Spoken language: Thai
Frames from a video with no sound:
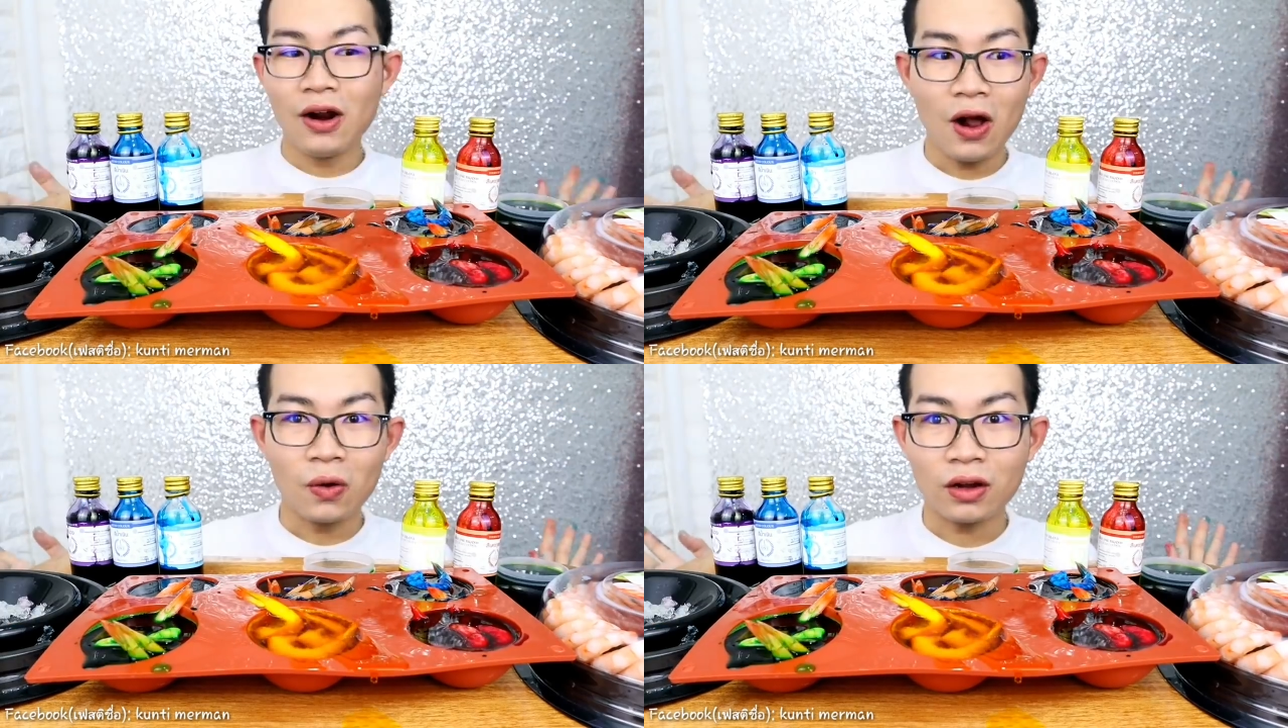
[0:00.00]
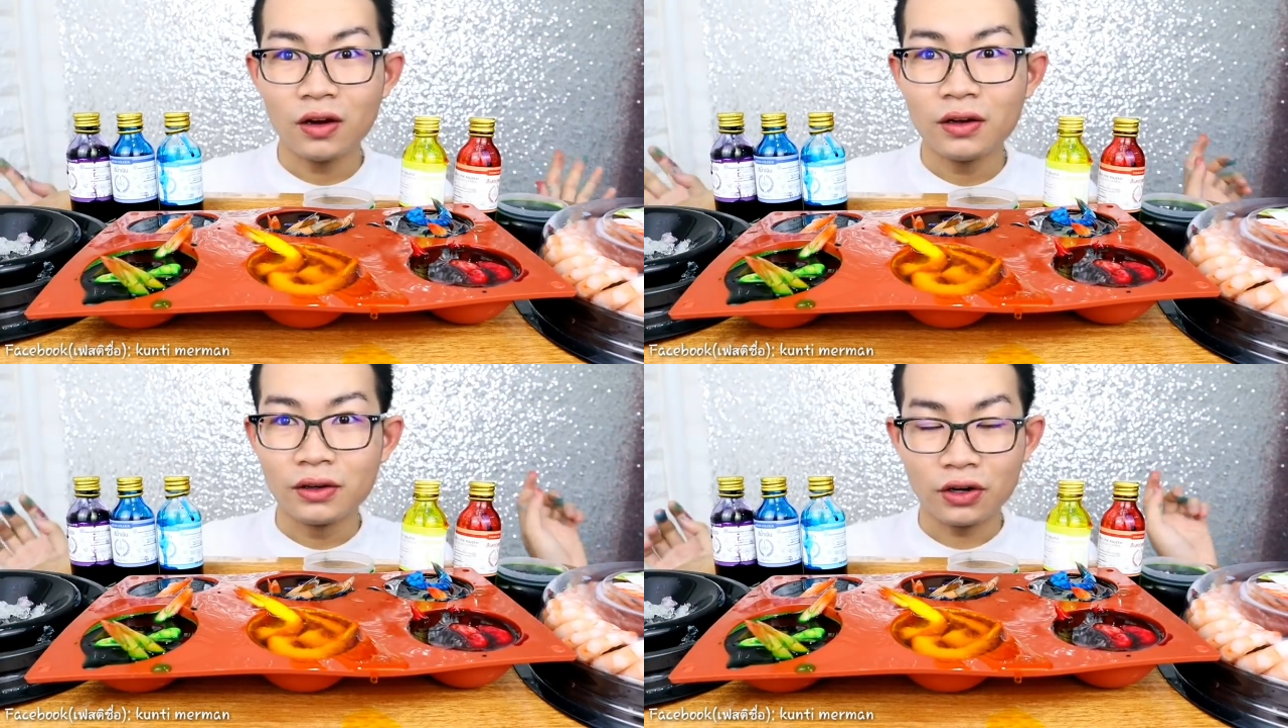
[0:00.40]
เรา
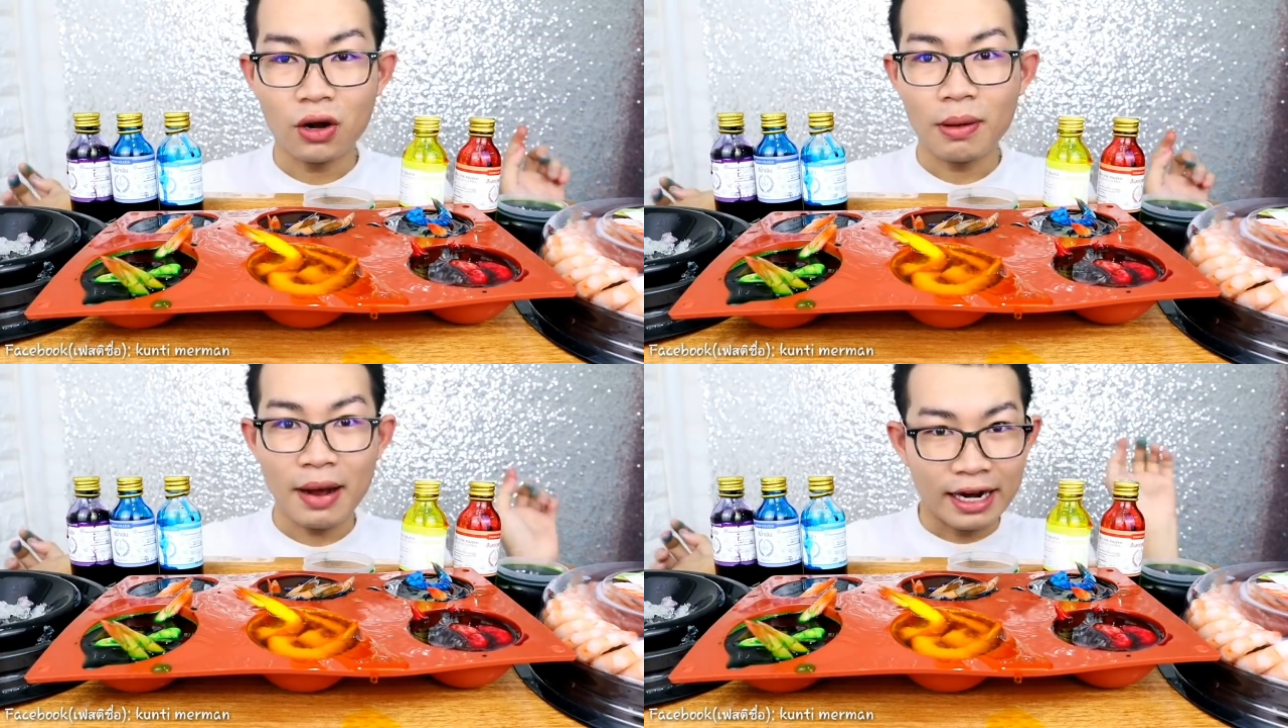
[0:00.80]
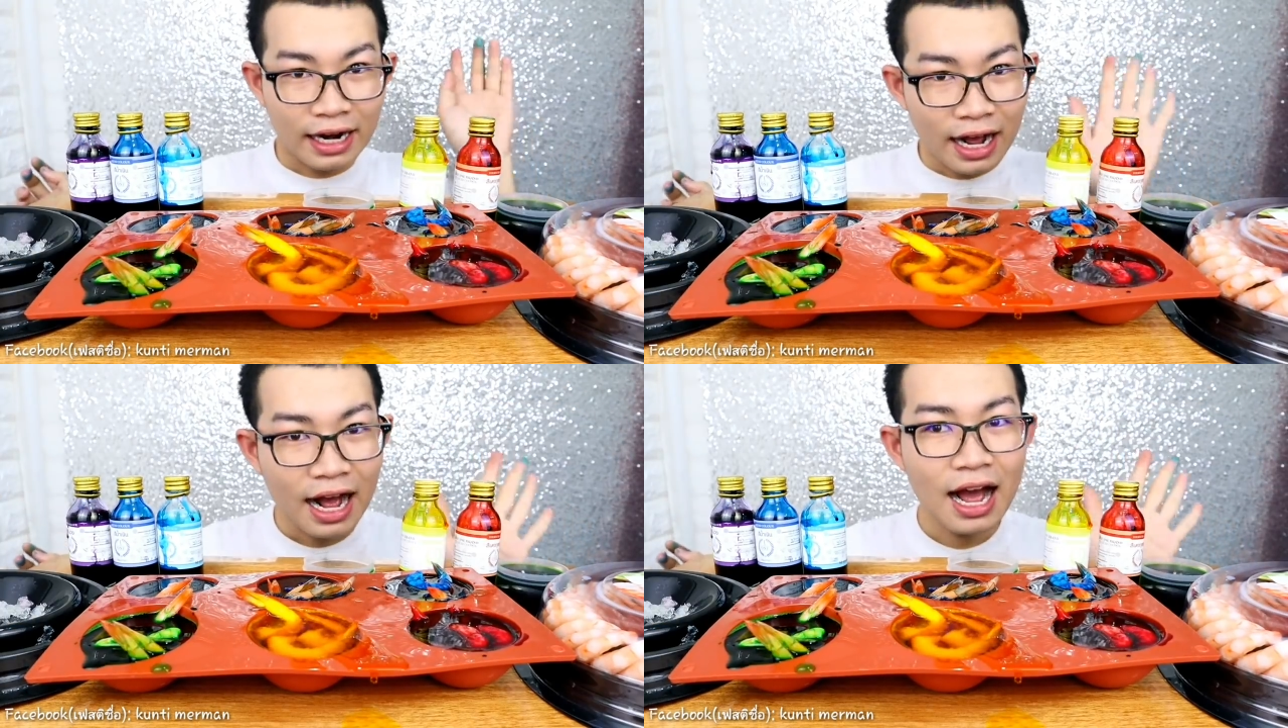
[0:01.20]
ก็รอประมาณ
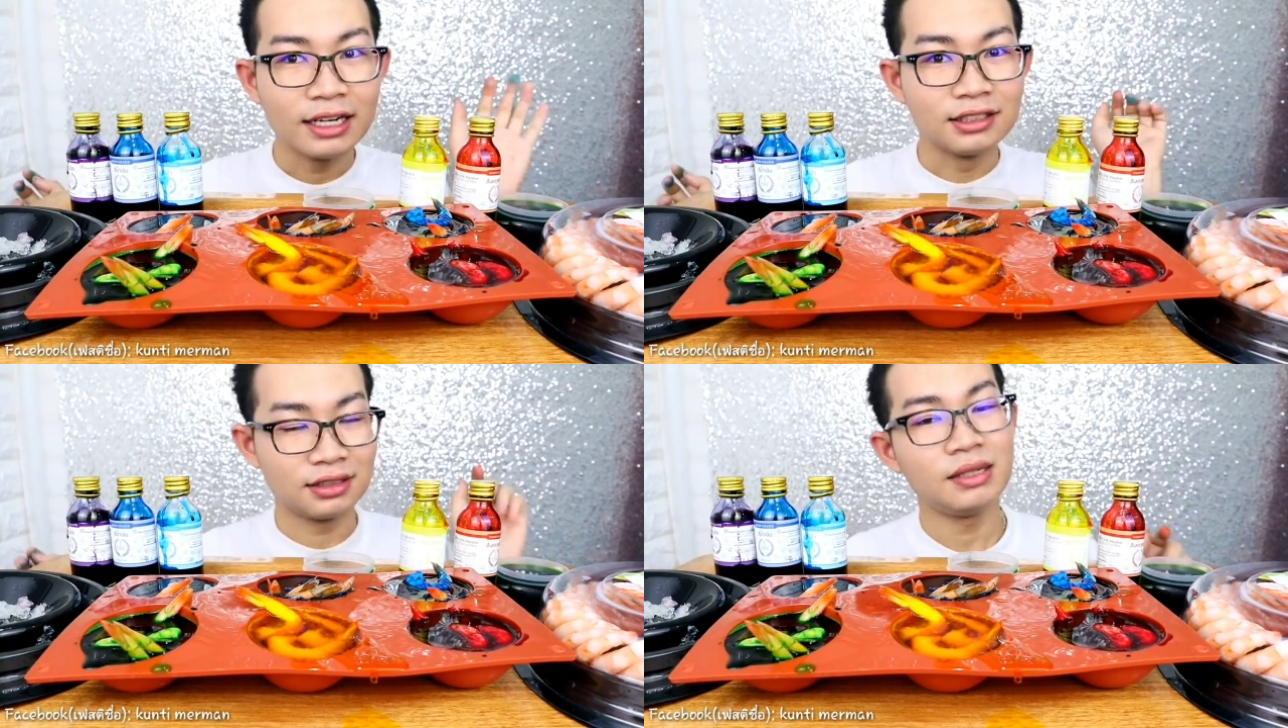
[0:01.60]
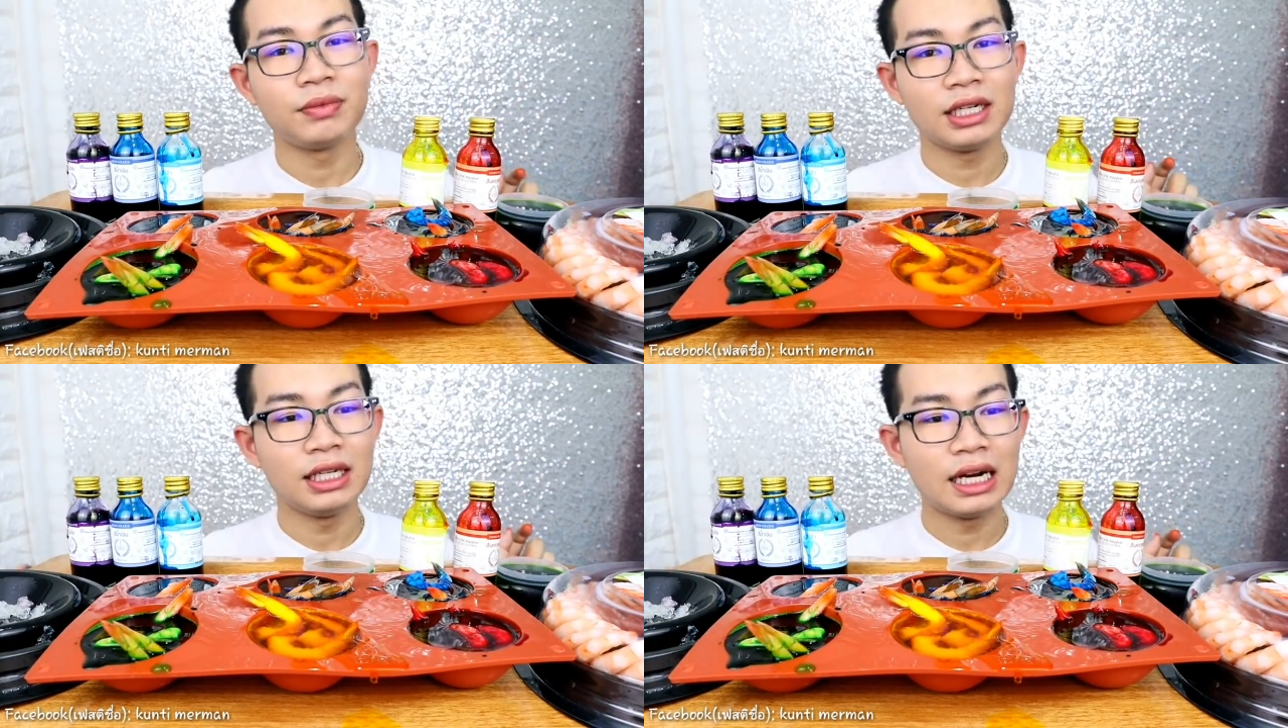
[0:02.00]

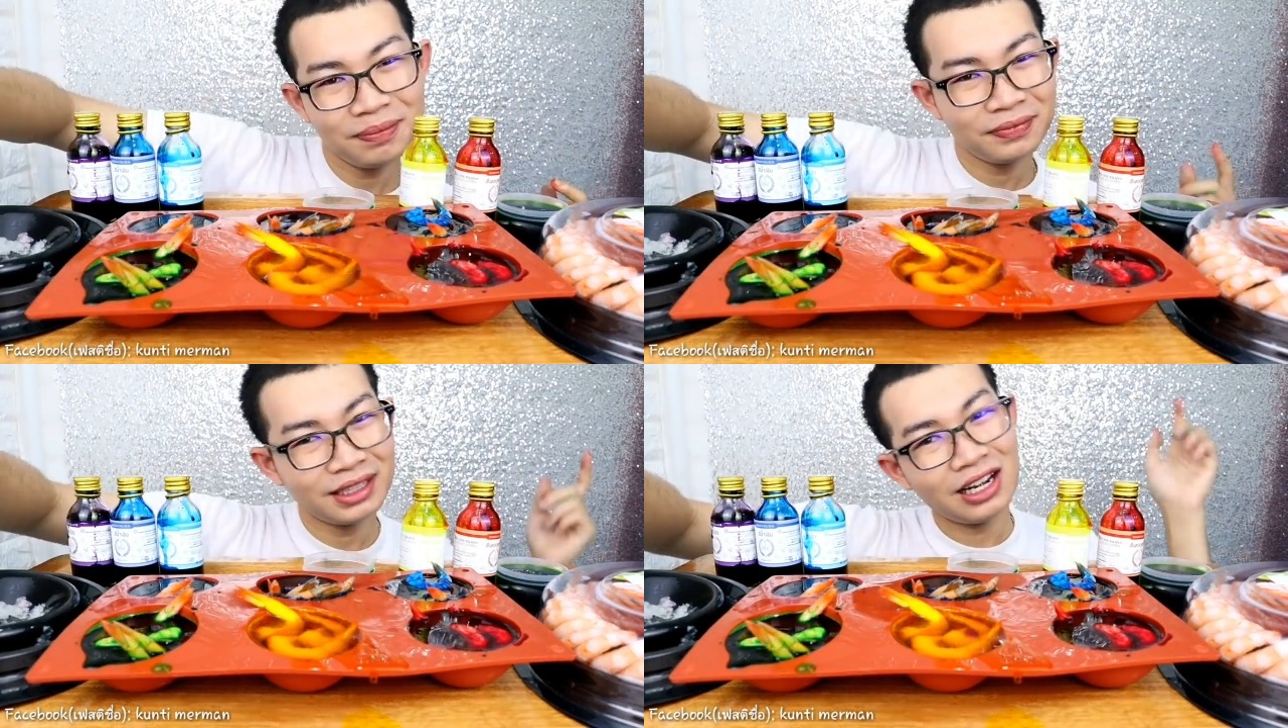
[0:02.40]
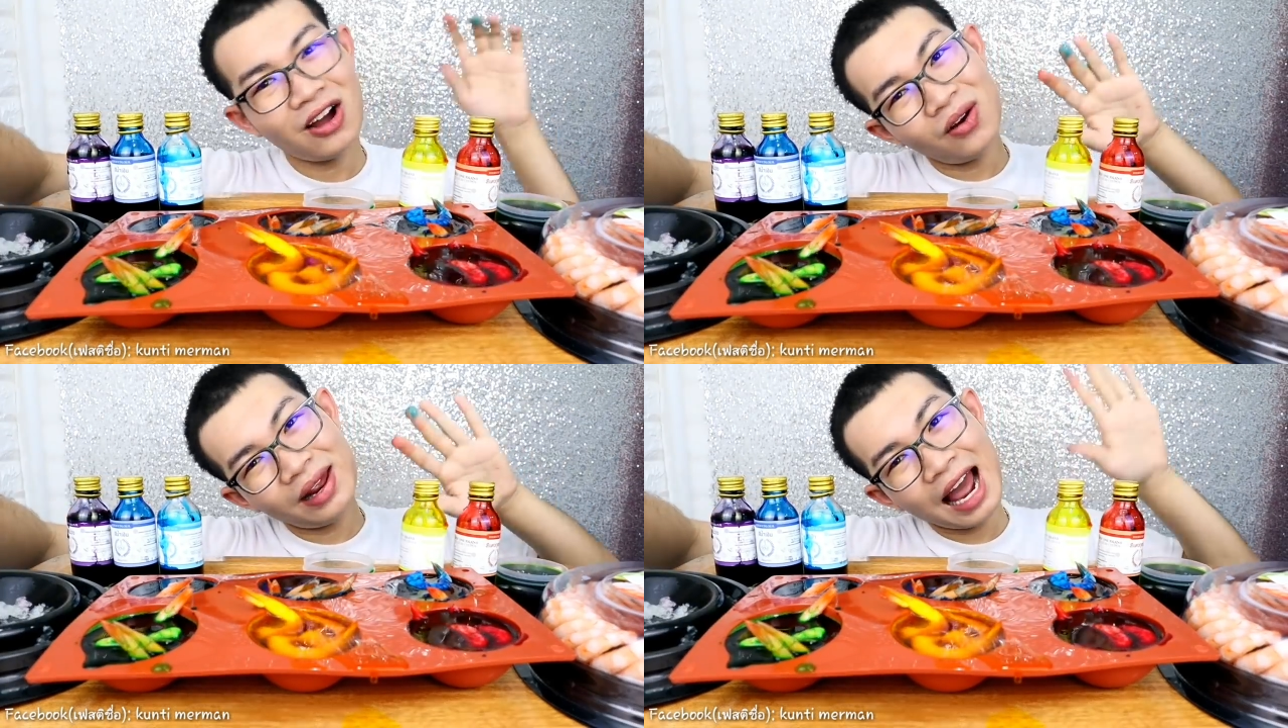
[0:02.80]
5-10 นาทีนะครับเนี่ย
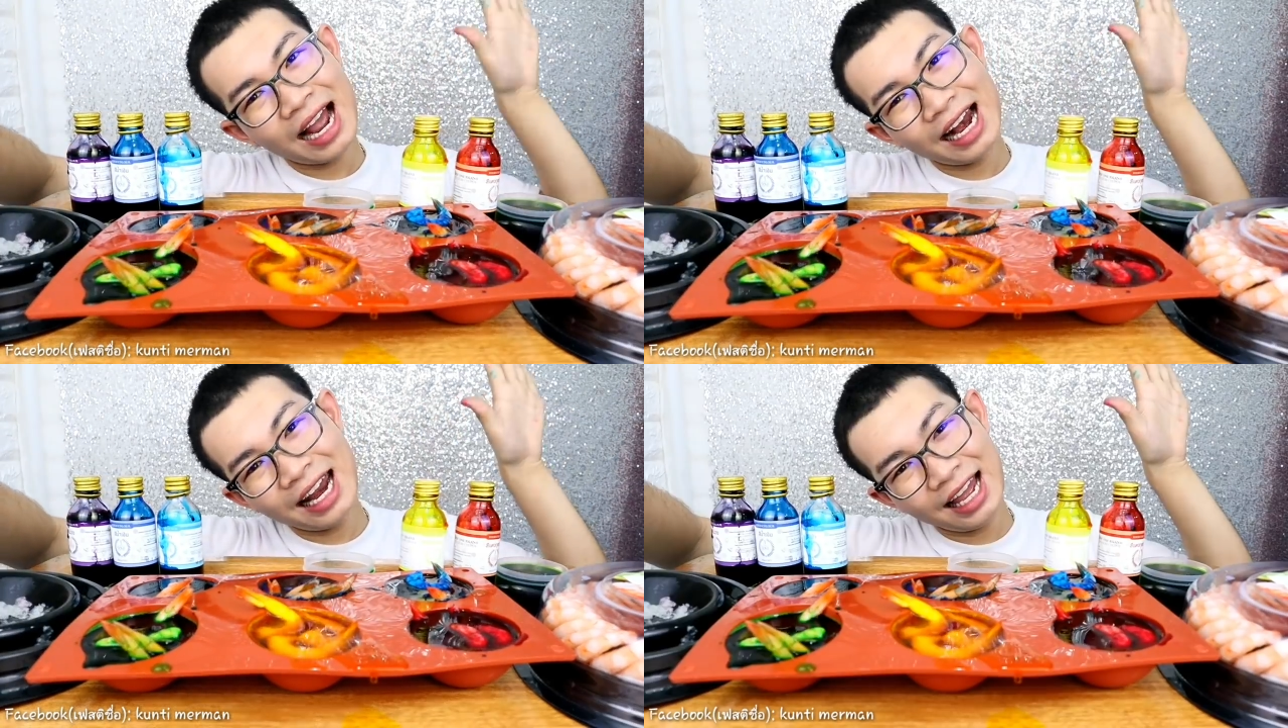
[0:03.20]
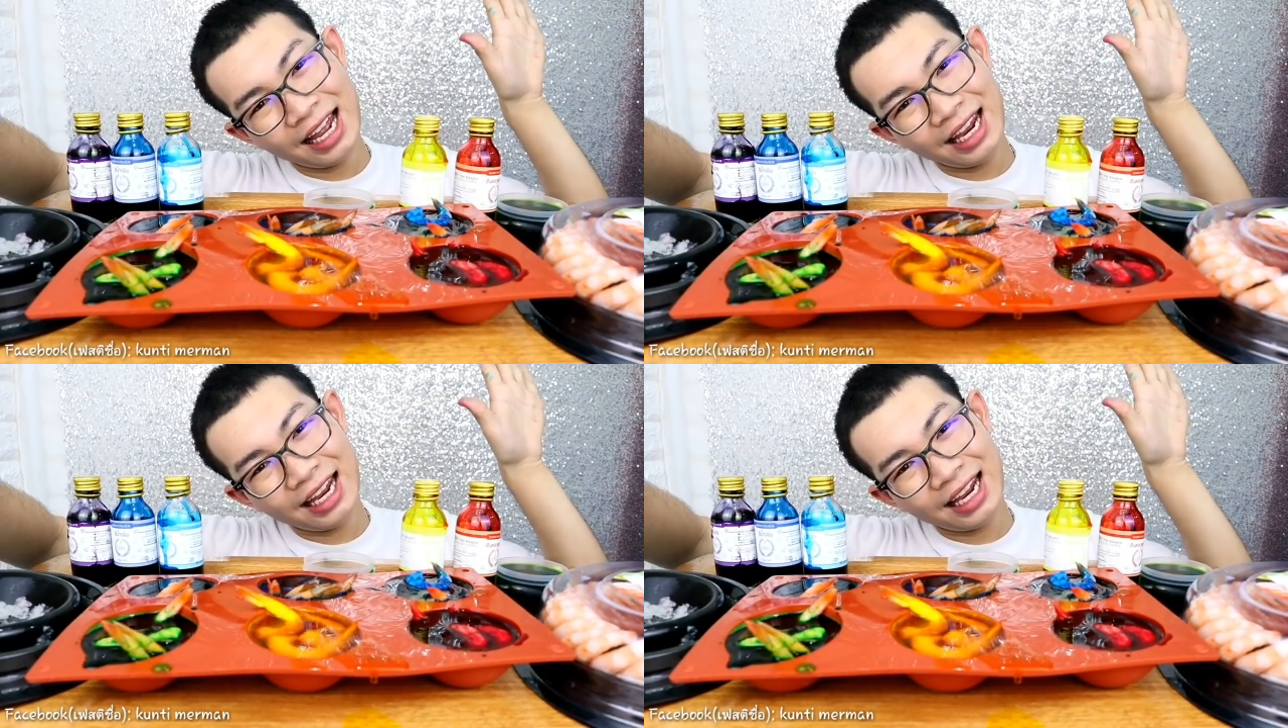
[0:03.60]
รอเวลากันเลย